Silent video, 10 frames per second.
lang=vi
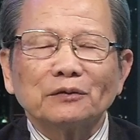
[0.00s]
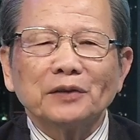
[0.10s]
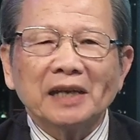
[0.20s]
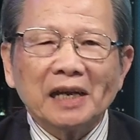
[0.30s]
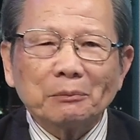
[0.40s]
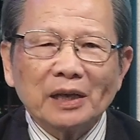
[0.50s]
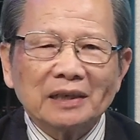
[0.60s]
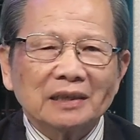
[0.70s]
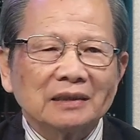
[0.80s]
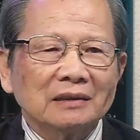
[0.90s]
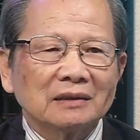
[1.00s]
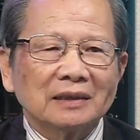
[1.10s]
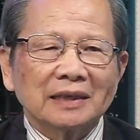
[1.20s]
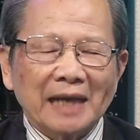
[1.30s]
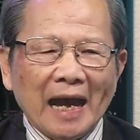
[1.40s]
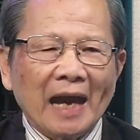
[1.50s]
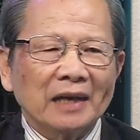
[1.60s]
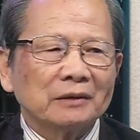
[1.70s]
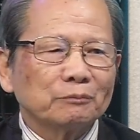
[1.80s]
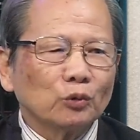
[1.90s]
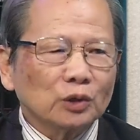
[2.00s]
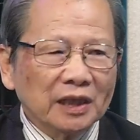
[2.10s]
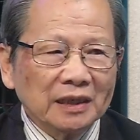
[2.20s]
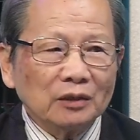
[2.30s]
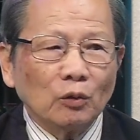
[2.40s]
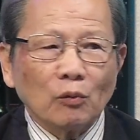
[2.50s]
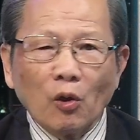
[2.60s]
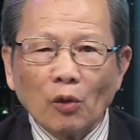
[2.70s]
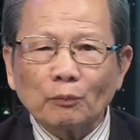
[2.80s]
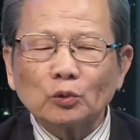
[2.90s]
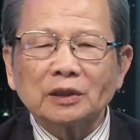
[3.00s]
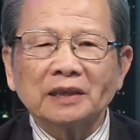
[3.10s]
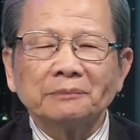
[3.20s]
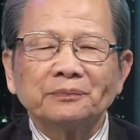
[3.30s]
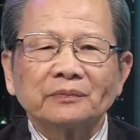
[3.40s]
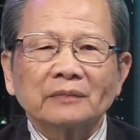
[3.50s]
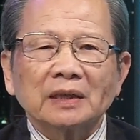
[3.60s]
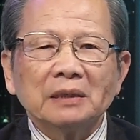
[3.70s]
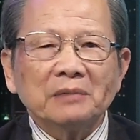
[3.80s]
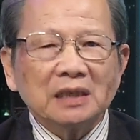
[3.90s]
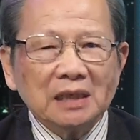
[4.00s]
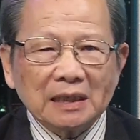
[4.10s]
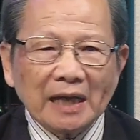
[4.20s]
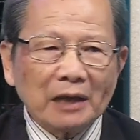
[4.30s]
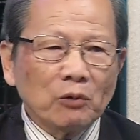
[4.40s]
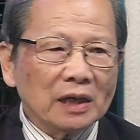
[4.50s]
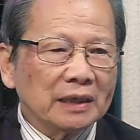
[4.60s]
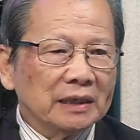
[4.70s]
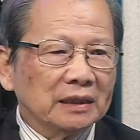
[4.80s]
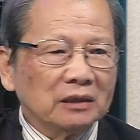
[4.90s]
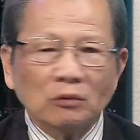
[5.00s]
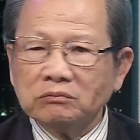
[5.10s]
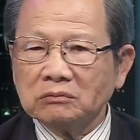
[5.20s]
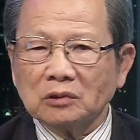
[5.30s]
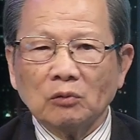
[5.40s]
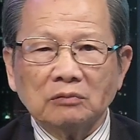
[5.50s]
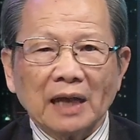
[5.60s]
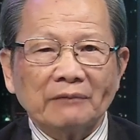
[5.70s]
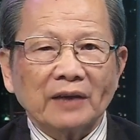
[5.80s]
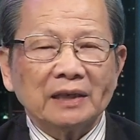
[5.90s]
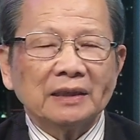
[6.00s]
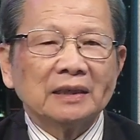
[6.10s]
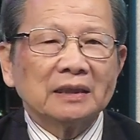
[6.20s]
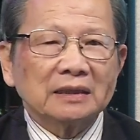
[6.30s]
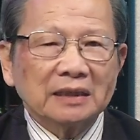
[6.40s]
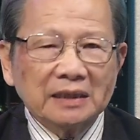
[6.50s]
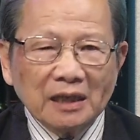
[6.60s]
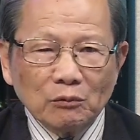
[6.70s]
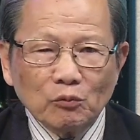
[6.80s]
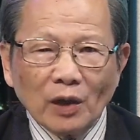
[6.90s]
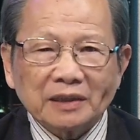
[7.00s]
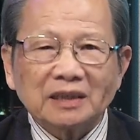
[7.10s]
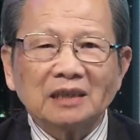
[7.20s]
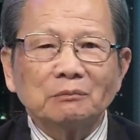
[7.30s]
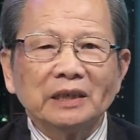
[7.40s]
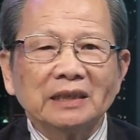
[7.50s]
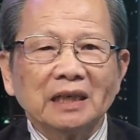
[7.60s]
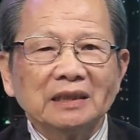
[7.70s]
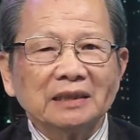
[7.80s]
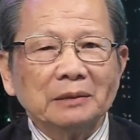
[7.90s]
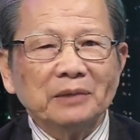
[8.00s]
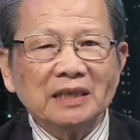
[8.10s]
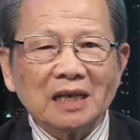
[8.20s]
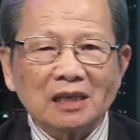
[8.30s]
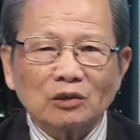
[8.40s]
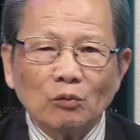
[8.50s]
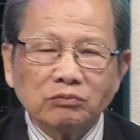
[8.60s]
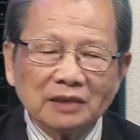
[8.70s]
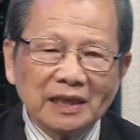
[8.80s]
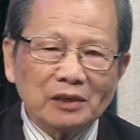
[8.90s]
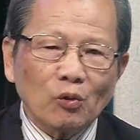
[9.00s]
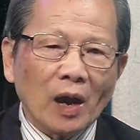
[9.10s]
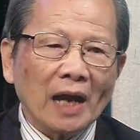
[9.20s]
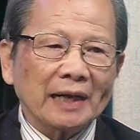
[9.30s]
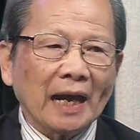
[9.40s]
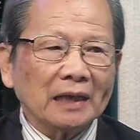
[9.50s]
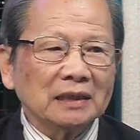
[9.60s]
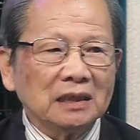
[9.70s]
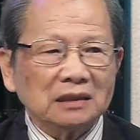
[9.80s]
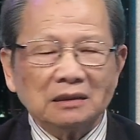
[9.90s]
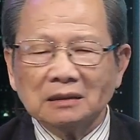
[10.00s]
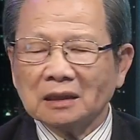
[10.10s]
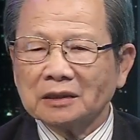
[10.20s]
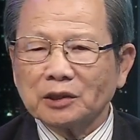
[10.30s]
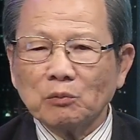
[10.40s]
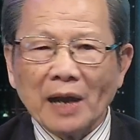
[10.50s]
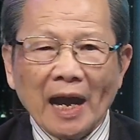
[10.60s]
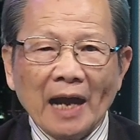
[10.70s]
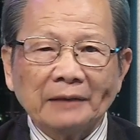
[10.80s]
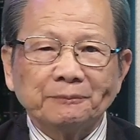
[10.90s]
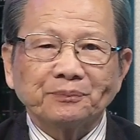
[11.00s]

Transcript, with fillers: phía bên Nga, Putin ủng hộ Putin. Nhưng mà ngược lại Hoa Kỳ thì cũng cũng làm vậy. Thì ông ngoại trưởng Blinken thì bây giờ cũng đi qua các nước Trung Á,